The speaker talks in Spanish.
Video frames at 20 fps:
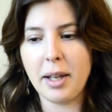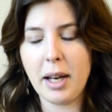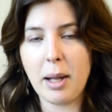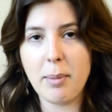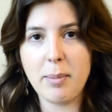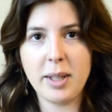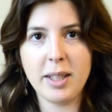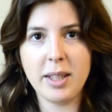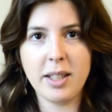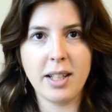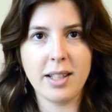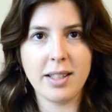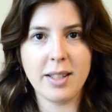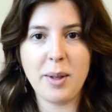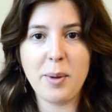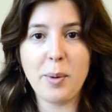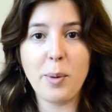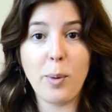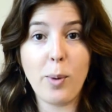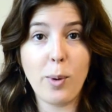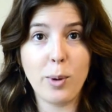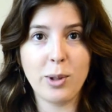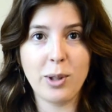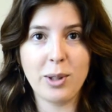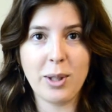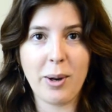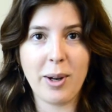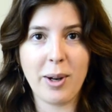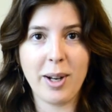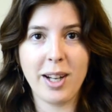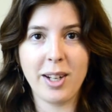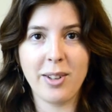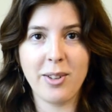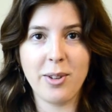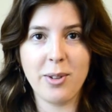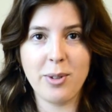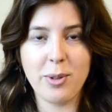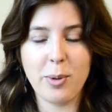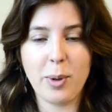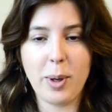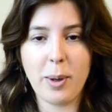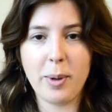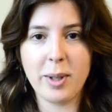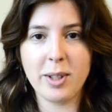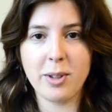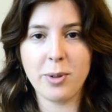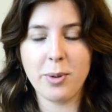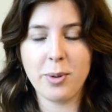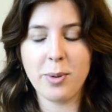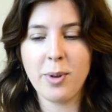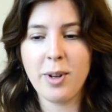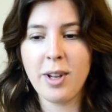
realmente ha sido un gusto trabajar con Sulawatsu